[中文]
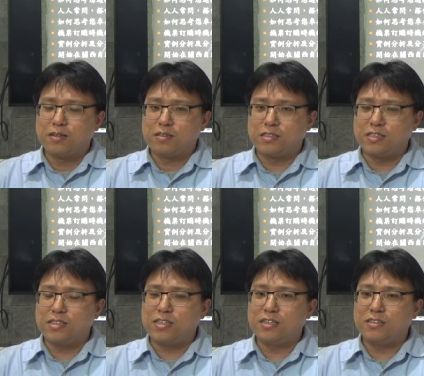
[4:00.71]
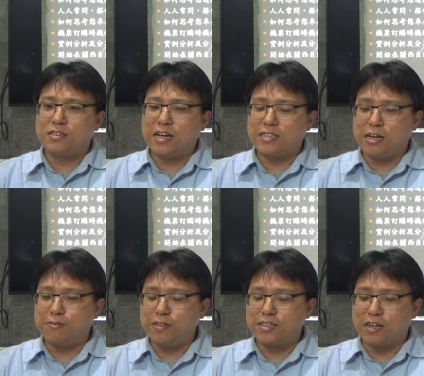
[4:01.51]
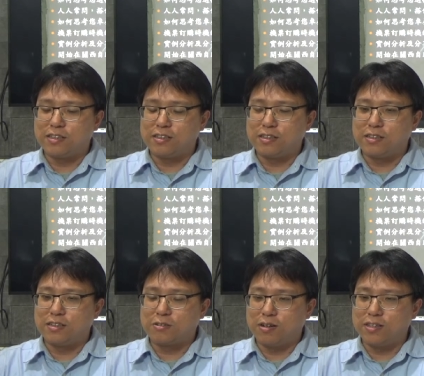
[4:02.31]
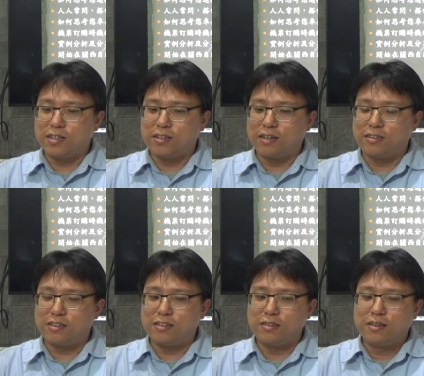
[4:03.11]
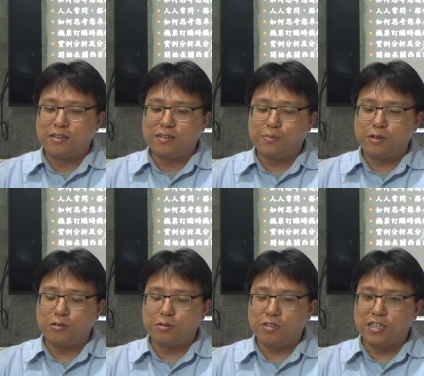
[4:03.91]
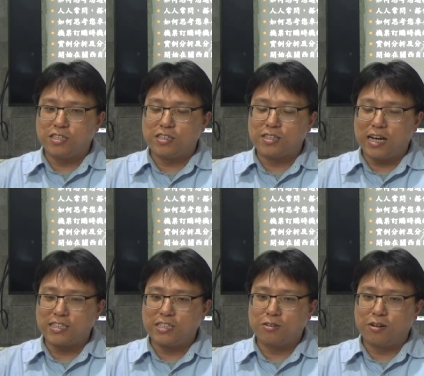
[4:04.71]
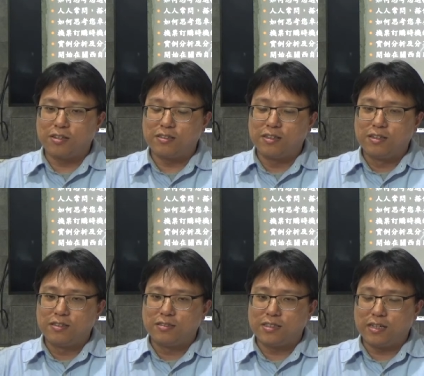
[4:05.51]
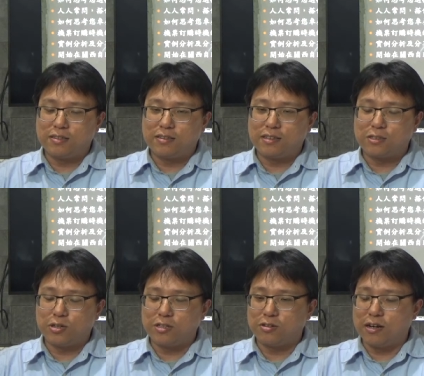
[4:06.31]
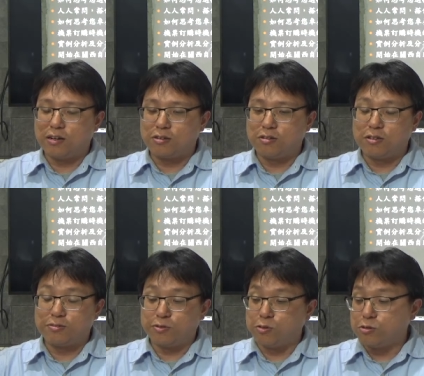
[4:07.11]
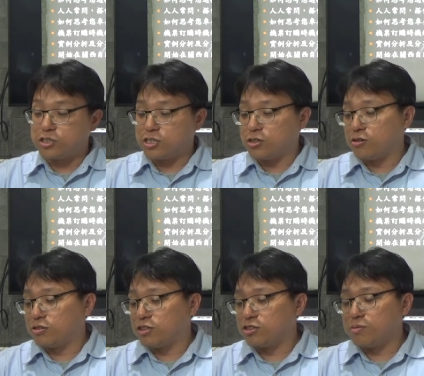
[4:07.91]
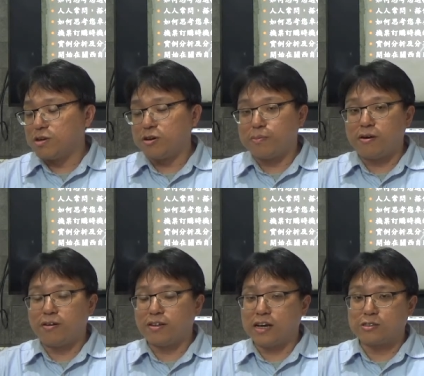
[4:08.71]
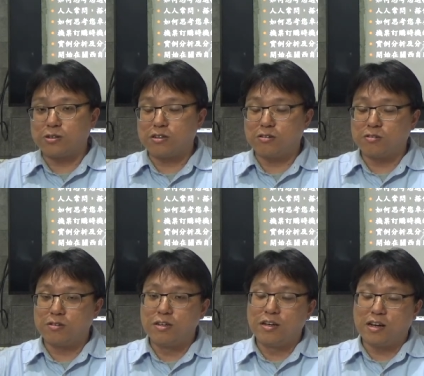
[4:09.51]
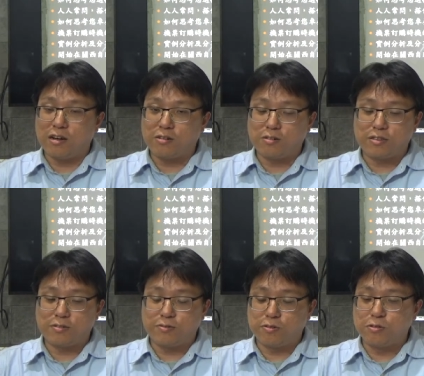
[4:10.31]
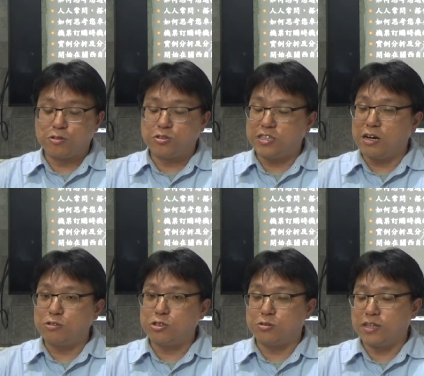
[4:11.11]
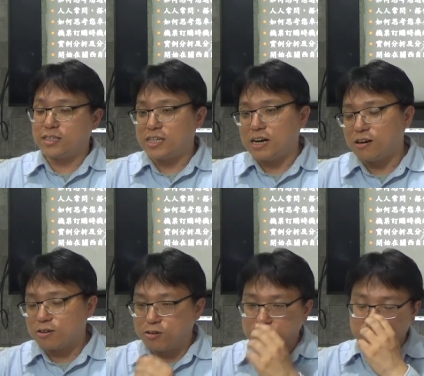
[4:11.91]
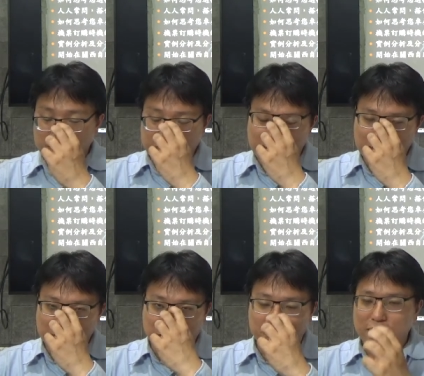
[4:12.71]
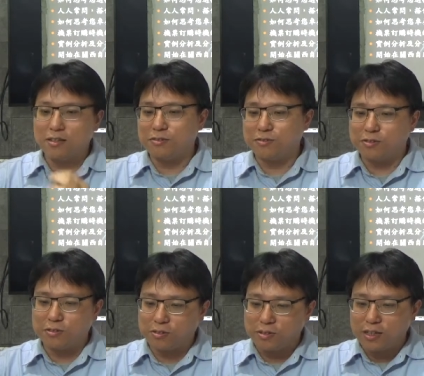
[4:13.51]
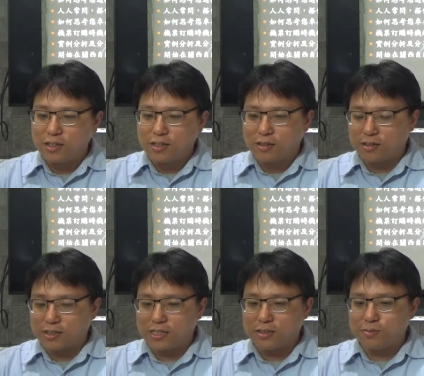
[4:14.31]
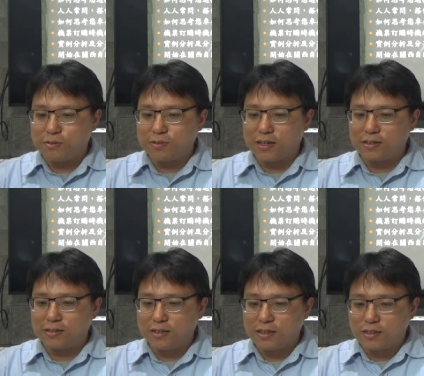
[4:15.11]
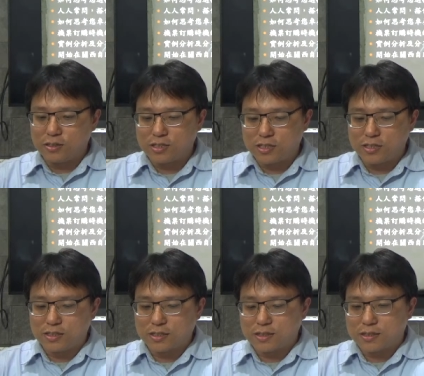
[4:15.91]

只是跟大家分享一个观念啊，你你譬如说你已经搭习惯像那个传统航空的服务之后，你就没有办法拿传统航空的服务去要求廉价航空会给你什么样的服务。好，在这部分就是